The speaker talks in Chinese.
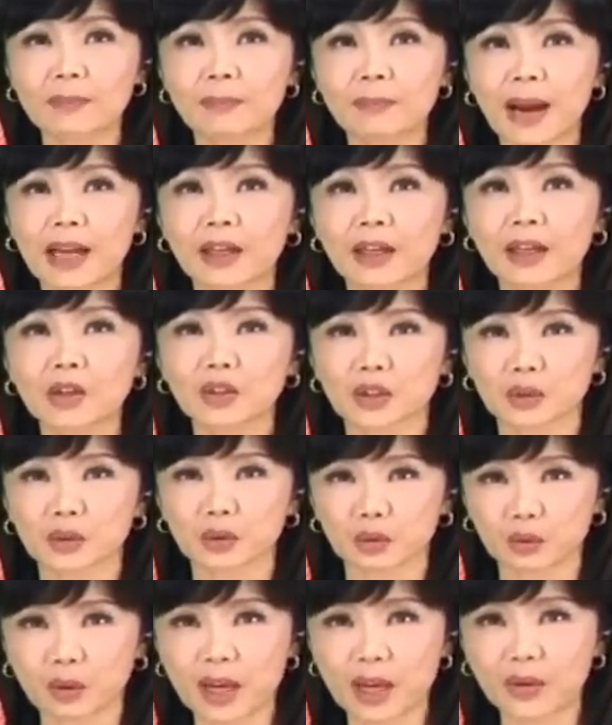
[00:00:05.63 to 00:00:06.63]
一百六十
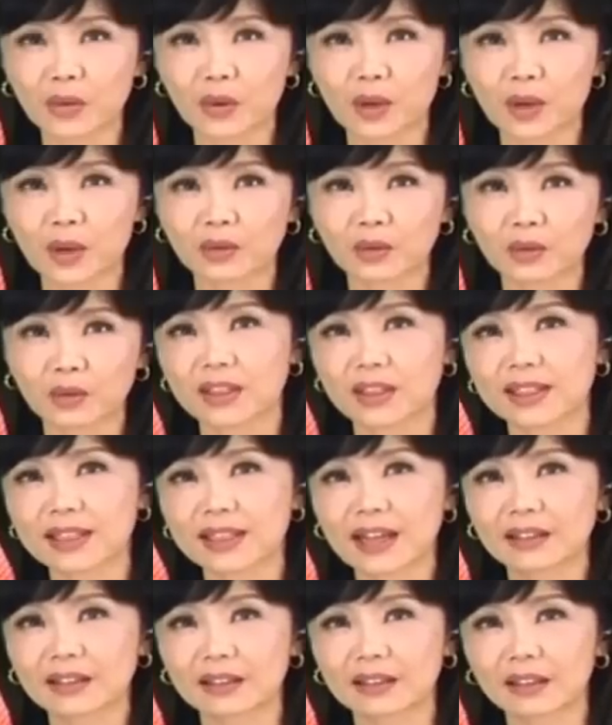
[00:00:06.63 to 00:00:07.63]
五万元，弱势
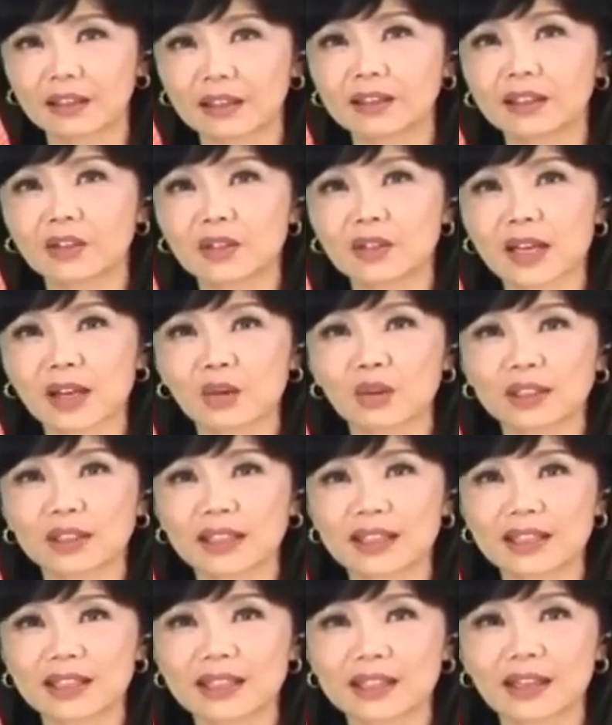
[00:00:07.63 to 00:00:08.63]
家庭能够在过
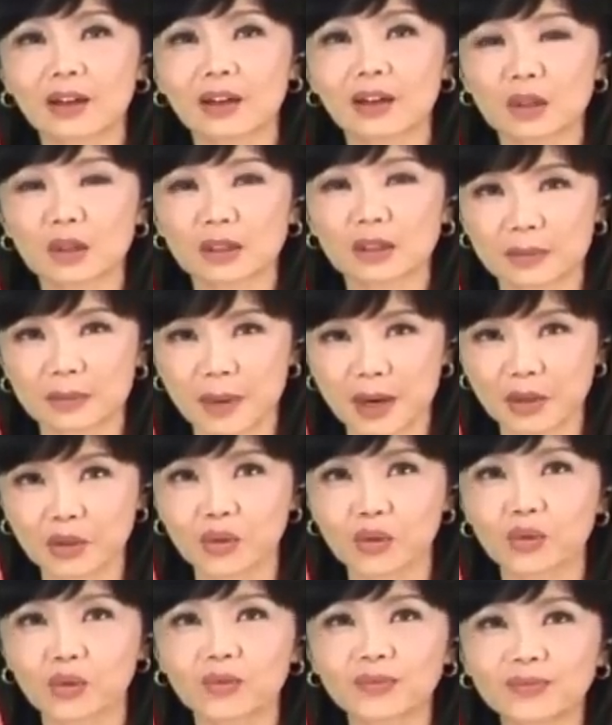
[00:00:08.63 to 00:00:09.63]
年前获得帮
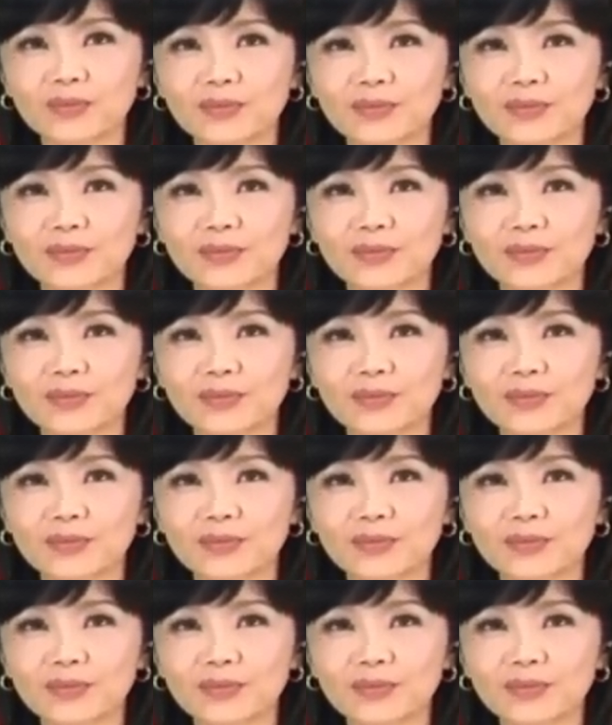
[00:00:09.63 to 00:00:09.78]
助。